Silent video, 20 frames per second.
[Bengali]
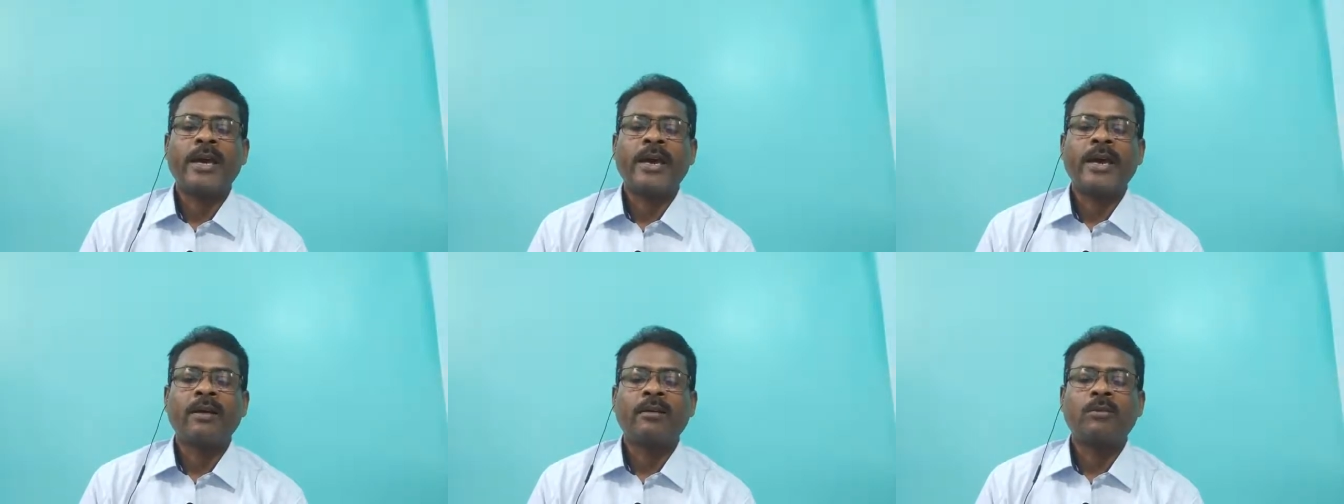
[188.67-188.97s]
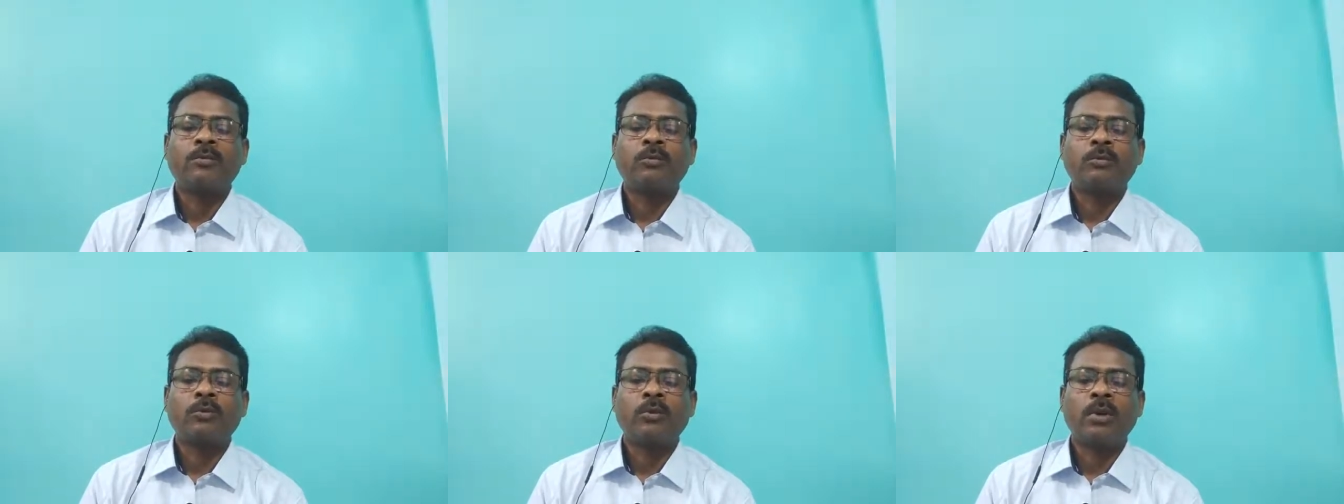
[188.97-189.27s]
এক
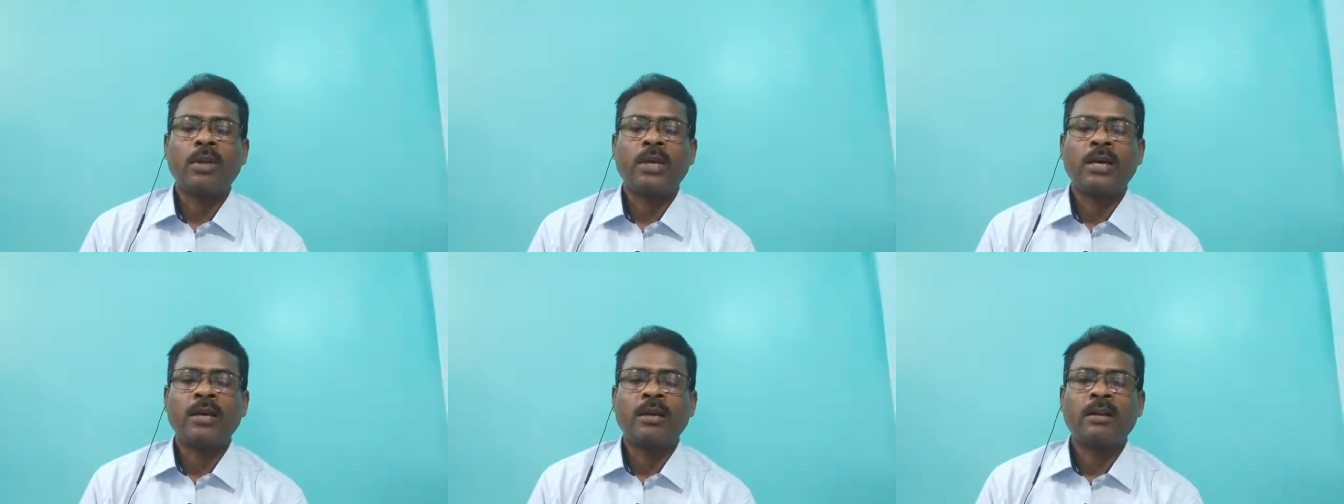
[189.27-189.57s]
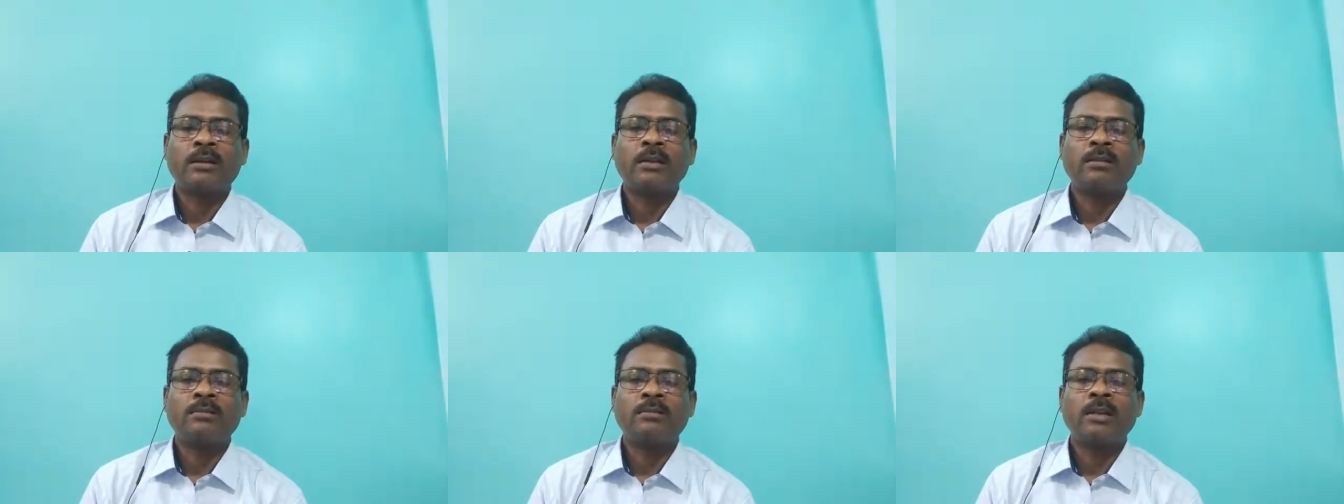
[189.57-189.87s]
দুটো লেখার
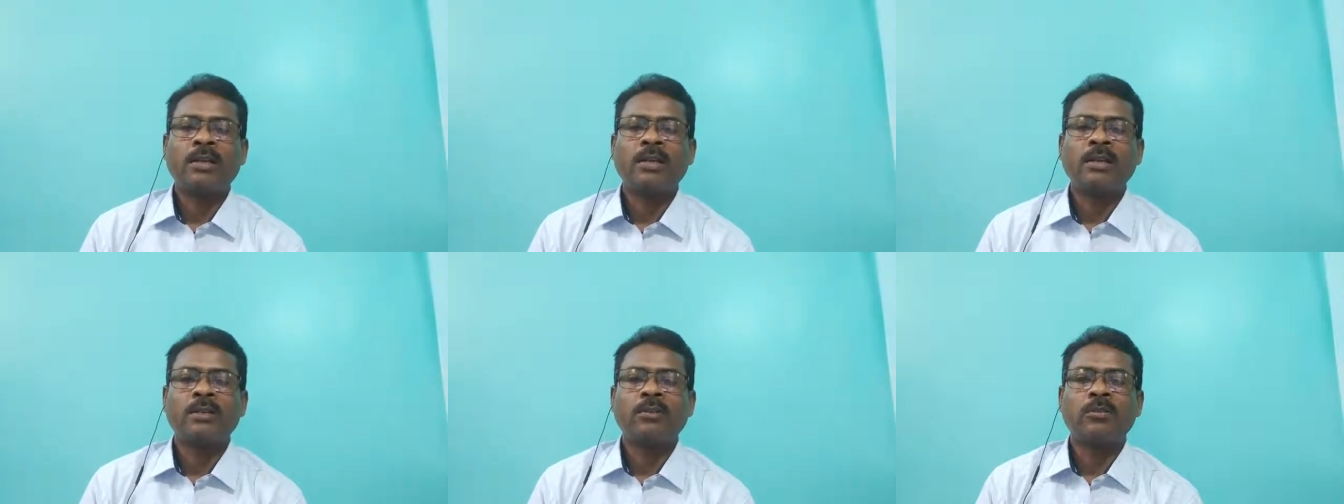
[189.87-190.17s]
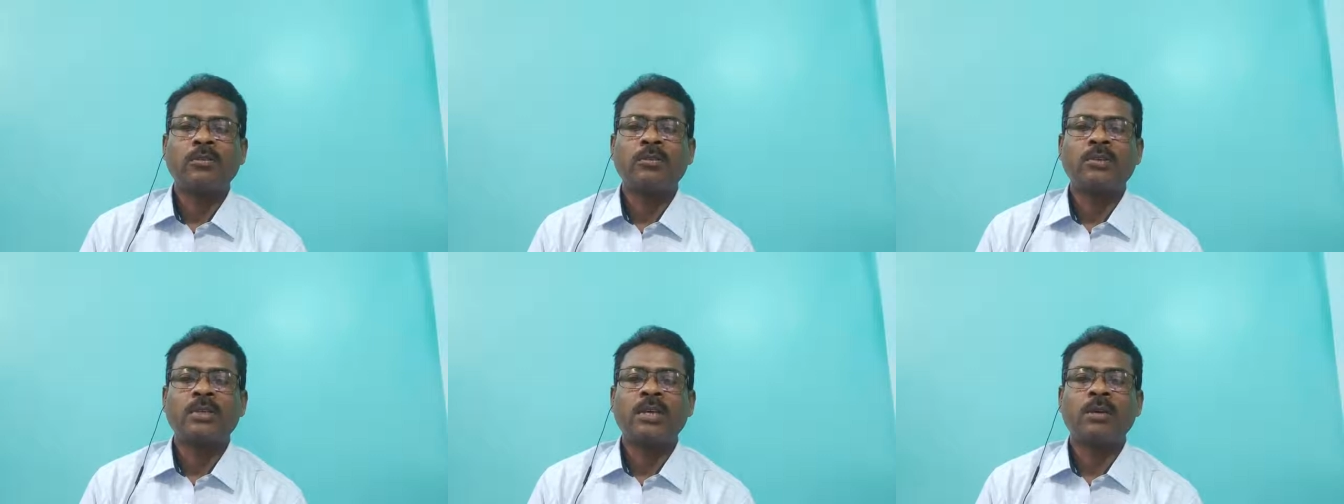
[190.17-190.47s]
ক্ষেত্রেই
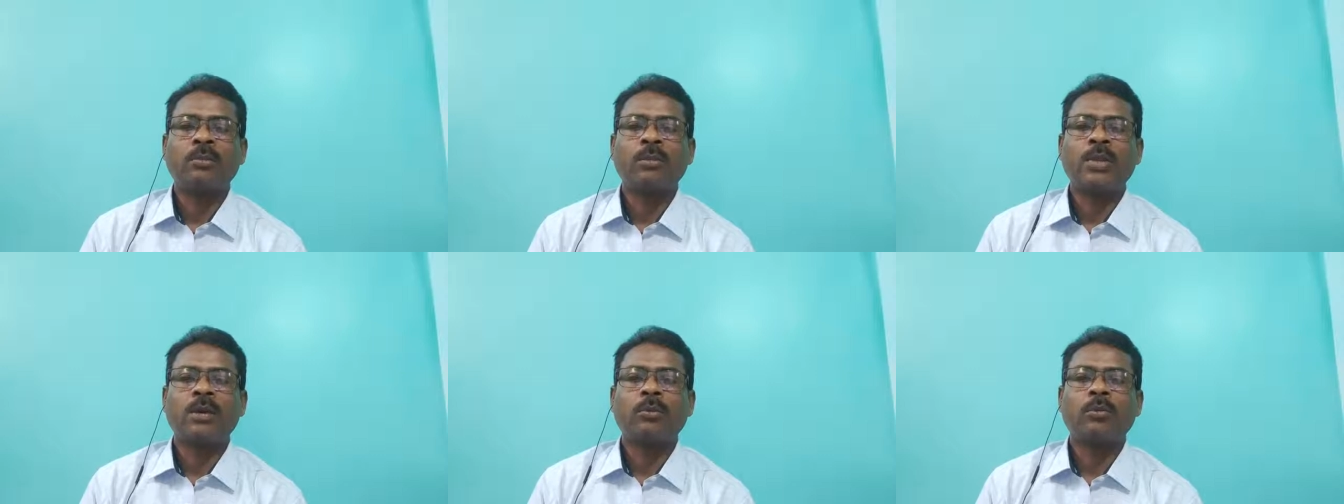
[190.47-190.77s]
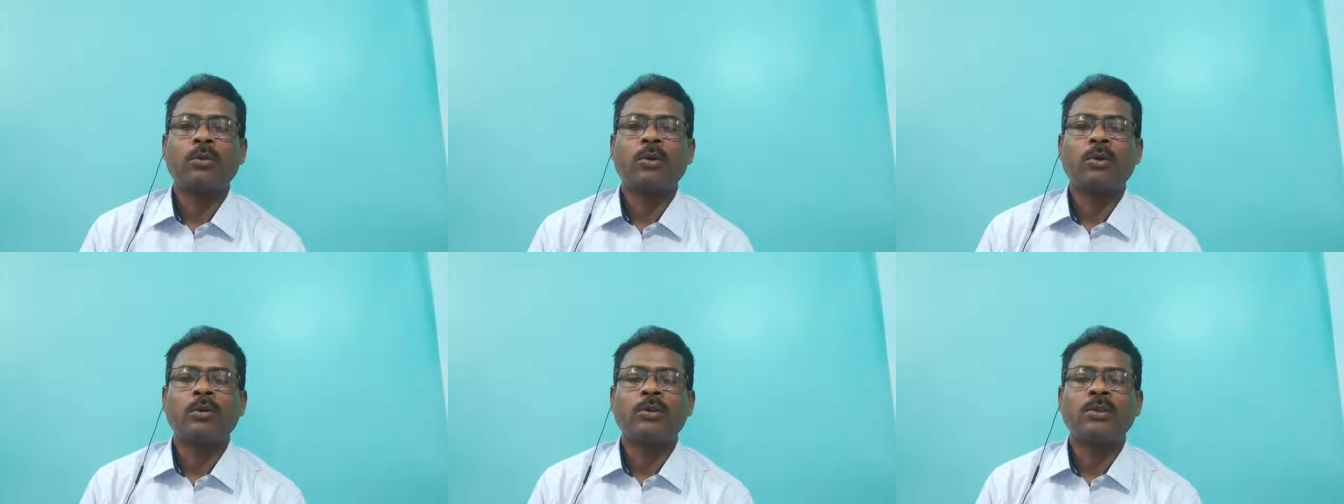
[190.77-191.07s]
কিন্তু সেম
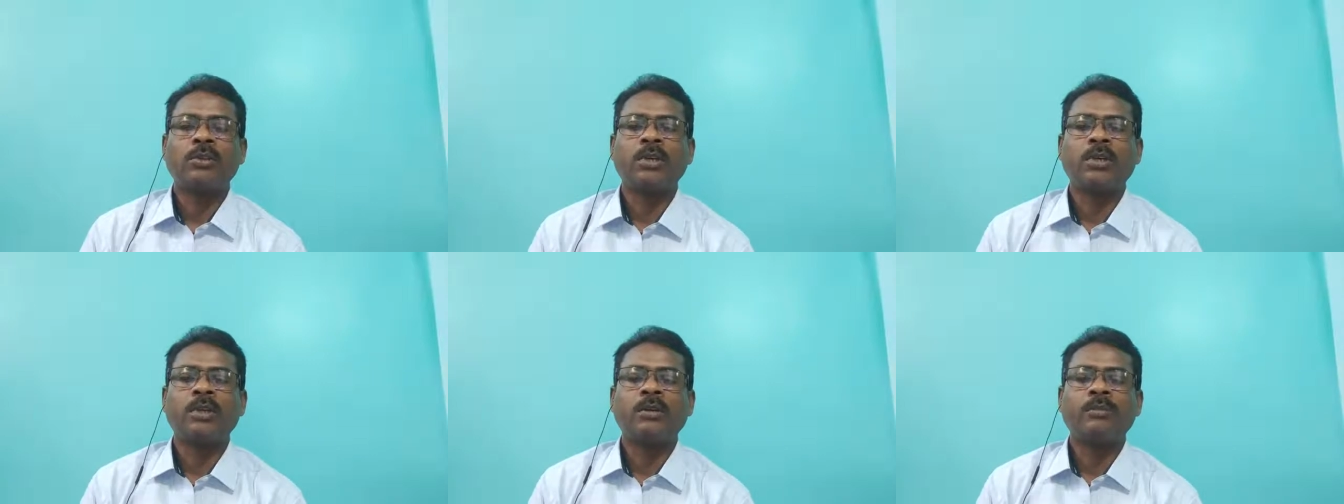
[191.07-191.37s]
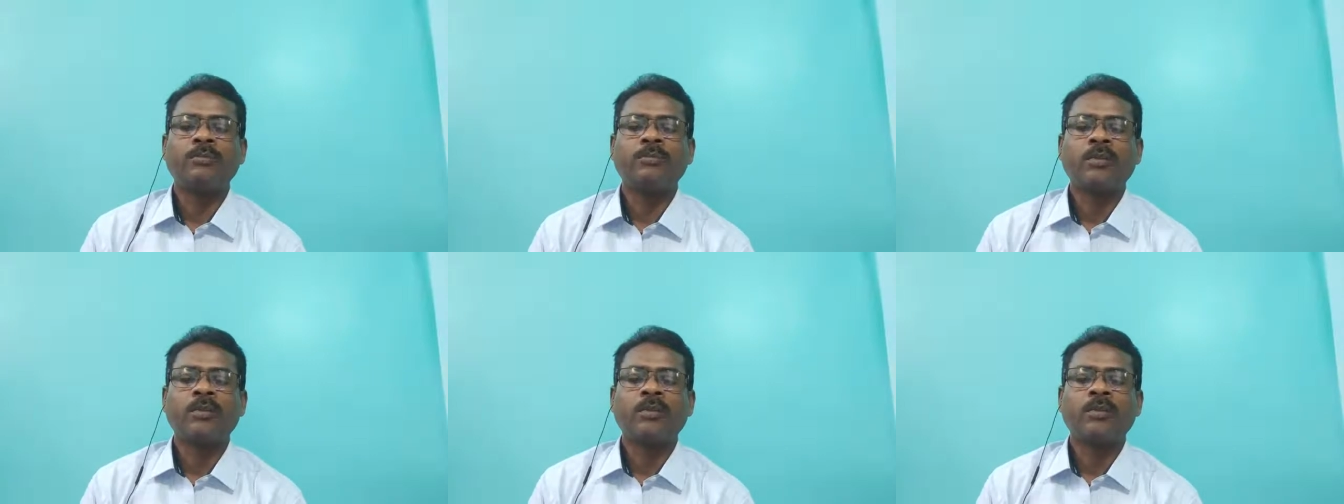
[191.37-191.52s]
নামকরণ ছিল